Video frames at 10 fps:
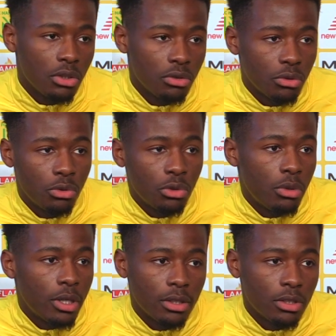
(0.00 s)
Du coup, je
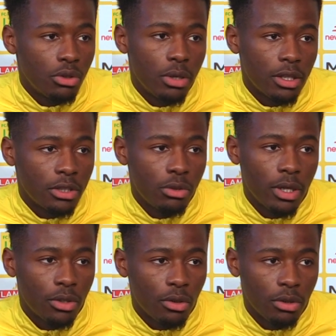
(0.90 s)
dois,
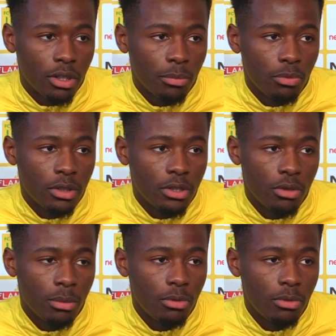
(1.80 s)
attendre et puis je dois